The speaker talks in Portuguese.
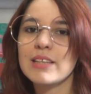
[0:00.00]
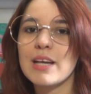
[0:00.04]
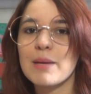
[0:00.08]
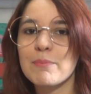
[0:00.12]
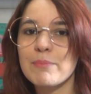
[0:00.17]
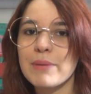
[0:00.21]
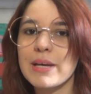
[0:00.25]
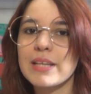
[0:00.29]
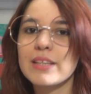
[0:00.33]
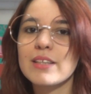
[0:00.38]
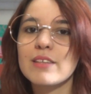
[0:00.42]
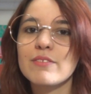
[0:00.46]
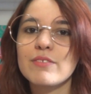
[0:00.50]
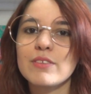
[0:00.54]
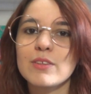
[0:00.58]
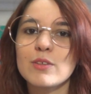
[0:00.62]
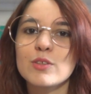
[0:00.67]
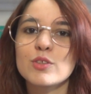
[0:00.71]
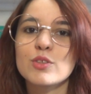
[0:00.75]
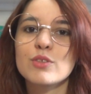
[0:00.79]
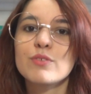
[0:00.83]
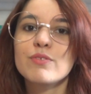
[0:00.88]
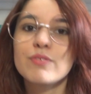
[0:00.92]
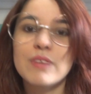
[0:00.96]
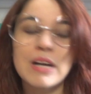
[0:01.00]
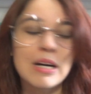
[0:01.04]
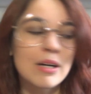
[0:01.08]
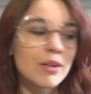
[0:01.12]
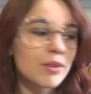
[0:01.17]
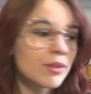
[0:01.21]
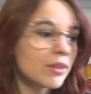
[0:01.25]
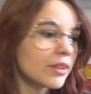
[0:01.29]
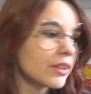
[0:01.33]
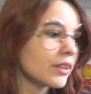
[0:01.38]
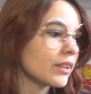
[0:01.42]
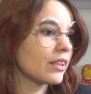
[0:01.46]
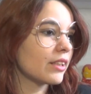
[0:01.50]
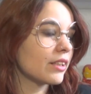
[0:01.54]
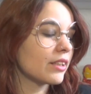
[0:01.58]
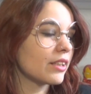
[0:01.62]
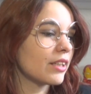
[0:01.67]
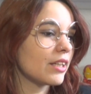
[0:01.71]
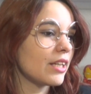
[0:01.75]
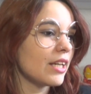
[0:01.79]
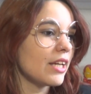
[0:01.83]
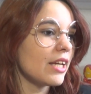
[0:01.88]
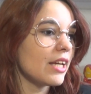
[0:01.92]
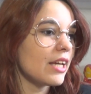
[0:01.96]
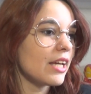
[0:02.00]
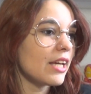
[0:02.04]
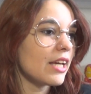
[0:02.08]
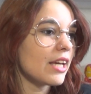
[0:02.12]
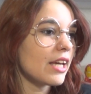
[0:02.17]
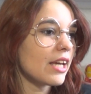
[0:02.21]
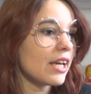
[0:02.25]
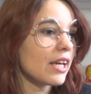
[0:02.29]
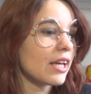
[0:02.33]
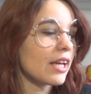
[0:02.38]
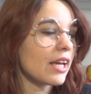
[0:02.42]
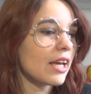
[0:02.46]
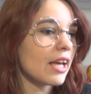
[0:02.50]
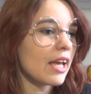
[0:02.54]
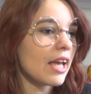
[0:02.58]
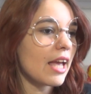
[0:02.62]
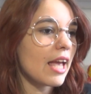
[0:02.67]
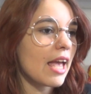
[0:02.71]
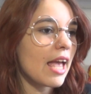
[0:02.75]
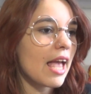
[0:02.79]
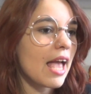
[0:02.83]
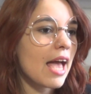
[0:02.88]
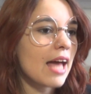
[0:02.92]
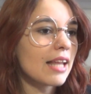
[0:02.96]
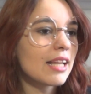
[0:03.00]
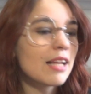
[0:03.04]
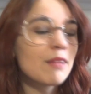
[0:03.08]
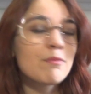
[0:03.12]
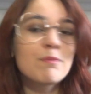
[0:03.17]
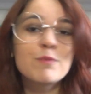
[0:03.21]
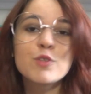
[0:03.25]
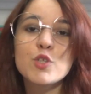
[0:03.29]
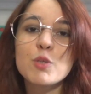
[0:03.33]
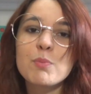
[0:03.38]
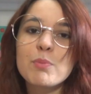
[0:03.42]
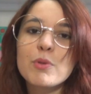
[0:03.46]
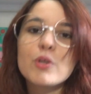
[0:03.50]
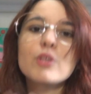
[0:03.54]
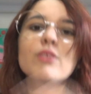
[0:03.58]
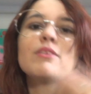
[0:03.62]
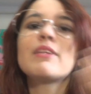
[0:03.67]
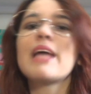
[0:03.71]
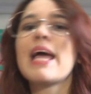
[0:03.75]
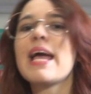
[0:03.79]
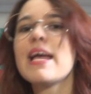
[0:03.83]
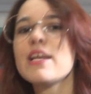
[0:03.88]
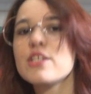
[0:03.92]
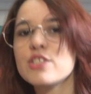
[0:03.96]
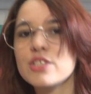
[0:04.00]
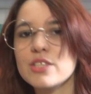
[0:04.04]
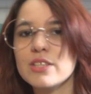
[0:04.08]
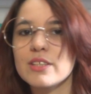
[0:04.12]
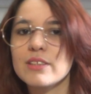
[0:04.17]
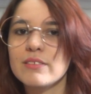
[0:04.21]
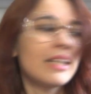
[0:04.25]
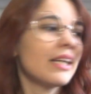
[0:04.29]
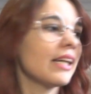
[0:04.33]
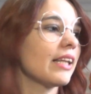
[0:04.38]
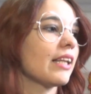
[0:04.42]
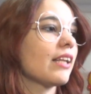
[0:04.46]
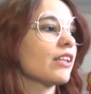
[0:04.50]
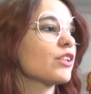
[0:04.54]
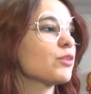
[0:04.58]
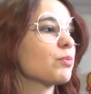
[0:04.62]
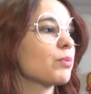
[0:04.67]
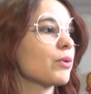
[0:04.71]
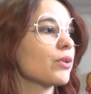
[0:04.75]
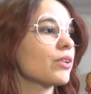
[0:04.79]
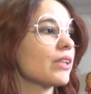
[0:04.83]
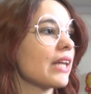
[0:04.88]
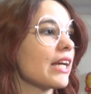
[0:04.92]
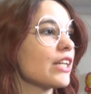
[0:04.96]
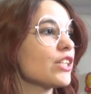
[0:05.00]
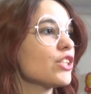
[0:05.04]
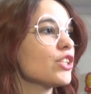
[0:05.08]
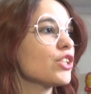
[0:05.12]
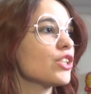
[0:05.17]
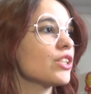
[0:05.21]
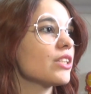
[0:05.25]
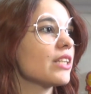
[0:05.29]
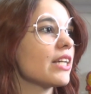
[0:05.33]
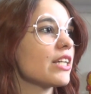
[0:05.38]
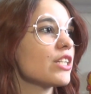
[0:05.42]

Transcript: que é a pedra filosofal que ela te protege, ela te protege e te